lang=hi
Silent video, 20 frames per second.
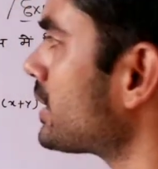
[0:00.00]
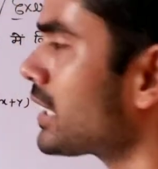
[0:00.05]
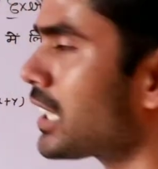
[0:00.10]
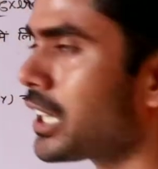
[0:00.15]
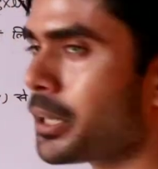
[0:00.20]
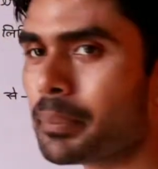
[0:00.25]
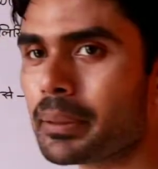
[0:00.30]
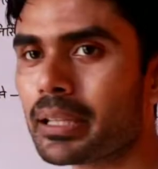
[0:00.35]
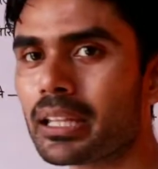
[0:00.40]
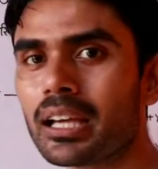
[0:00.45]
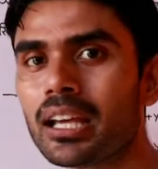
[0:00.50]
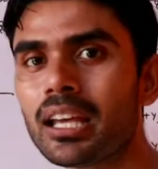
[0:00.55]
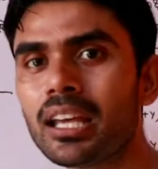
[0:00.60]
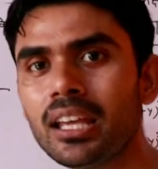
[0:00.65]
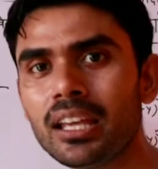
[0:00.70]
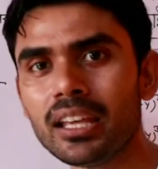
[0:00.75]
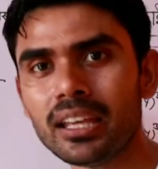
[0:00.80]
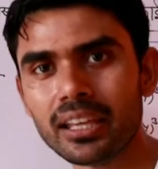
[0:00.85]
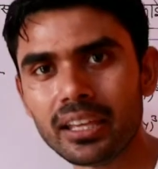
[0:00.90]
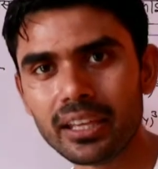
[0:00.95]
की जगह पर
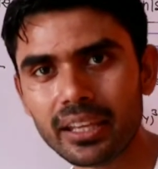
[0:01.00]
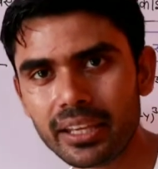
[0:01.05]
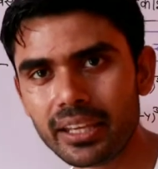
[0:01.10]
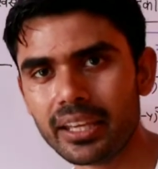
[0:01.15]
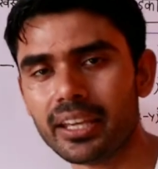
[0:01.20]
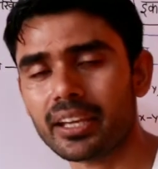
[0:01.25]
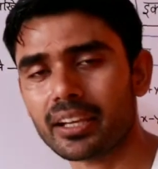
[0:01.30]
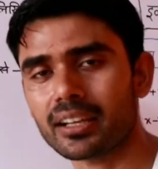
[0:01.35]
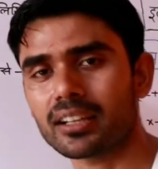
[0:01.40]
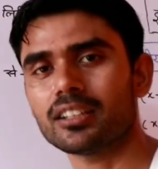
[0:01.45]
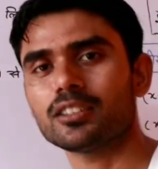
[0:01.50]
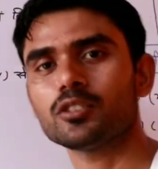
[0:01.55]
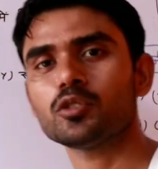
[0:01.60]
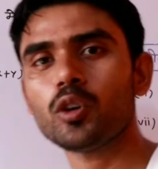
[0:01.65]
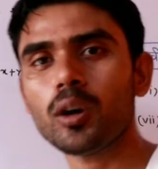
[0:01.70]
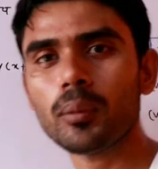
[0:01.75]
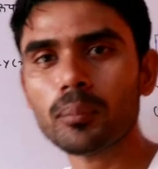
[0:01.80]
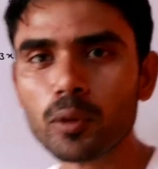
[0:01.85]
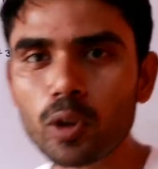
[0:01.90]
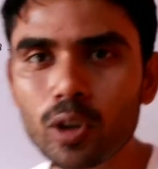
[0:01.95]
है एक
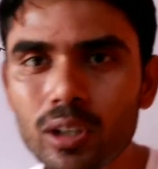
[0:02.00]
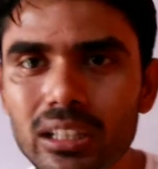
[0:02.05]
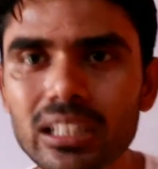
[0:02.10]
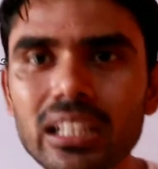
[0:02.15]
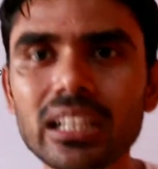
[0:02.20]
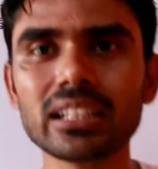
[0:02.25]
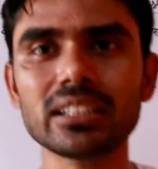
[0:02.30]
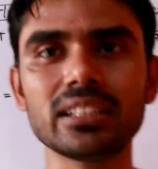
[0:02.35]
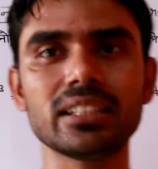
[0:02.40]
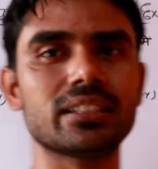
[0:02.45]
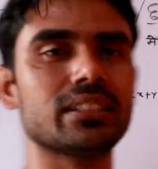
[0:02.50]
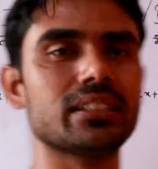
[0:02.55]
तो हम लोग लिख